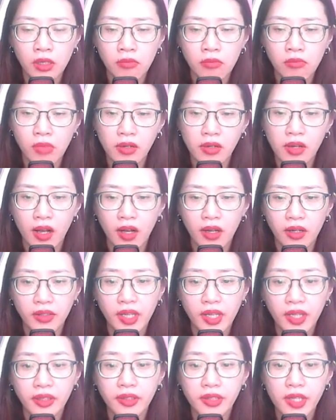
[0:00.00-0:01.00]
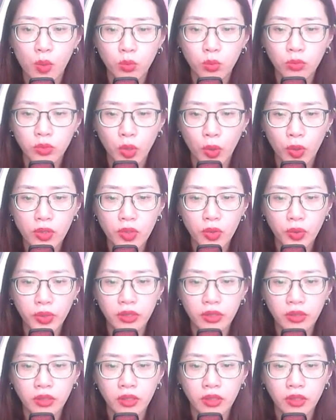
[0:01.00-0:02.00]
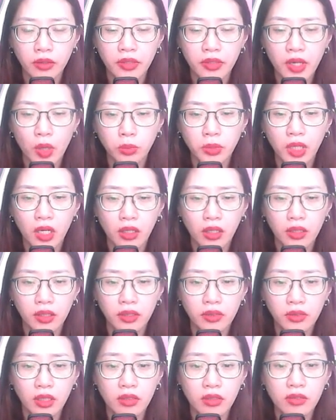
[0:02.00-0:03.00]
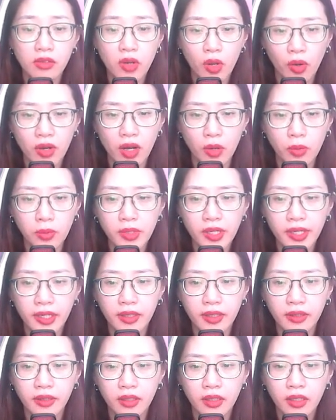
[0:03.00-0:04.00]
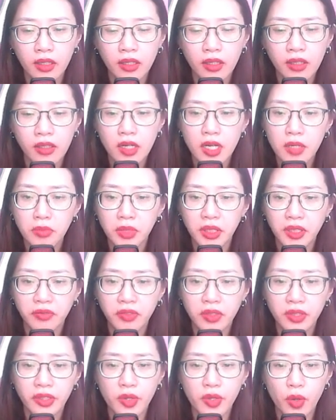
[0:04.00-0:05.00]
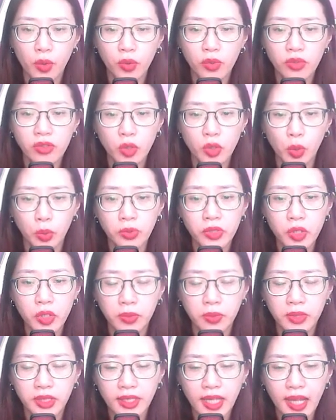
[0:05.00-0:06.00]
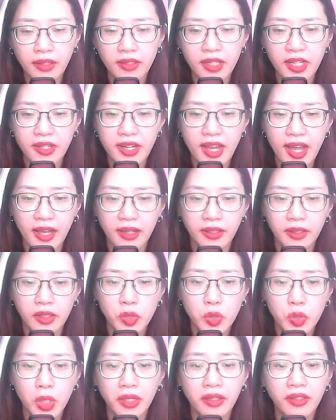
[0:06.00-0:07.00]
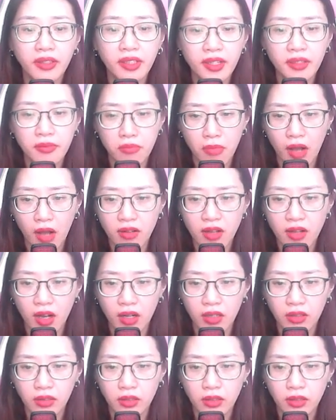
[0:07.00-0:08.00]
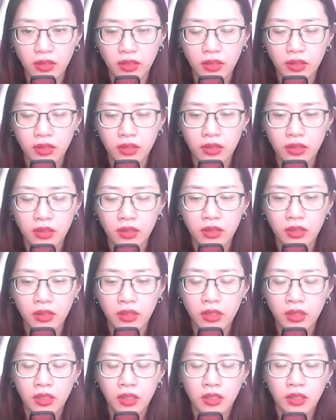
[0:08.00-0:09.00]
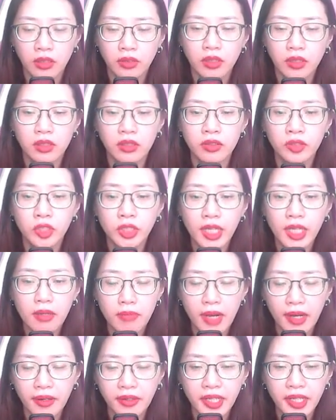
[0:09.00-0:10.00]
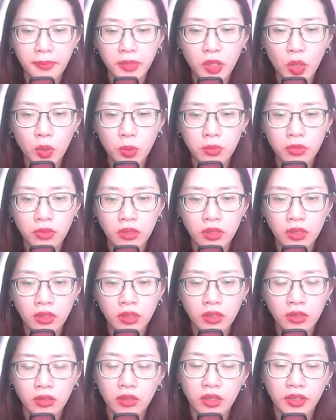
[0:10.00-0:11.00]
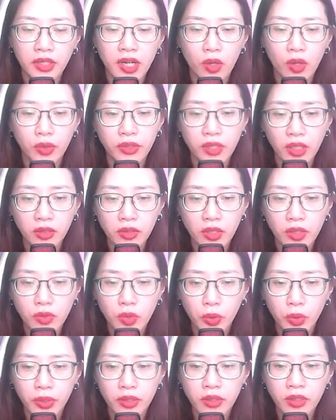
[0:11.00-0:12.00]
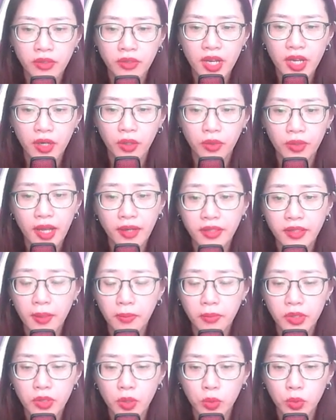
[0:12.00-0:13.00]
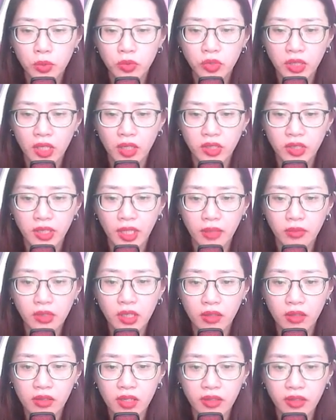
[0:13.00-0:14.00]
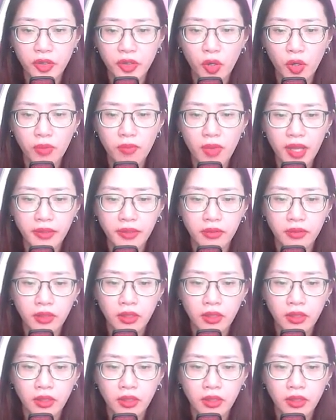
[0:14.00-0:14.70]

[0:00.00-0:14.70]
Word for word: Bọn họ nhanh chóng thối lui. Đồng thời từ lỗ hổng kia, hơn mười vương chủ cũng trùng sát đi ra, truy kích bọn họ. Thương sắc mặt nghiêm túc, từ đầu cho tới cuối đều đang chăm chú so sánh thực lực đôi bên.